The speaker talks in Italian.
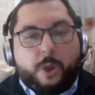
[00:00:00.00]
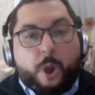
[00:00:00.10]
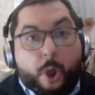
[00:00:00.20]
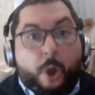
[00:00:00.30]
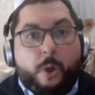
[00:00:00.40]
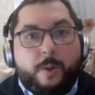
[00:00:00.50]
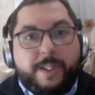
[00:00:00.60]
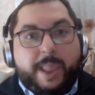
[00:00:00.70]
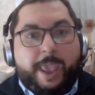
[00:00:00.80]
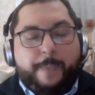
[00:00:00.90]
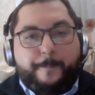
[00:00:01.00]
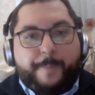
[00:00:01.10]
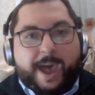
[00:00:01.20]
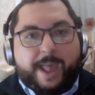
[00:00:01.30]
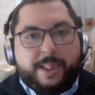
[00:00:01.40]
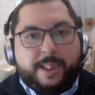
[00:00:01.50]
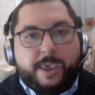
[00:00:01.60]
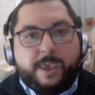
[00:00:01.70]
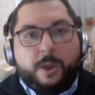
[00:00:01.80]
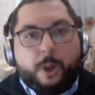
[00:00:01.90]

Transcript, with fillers: ho le palle,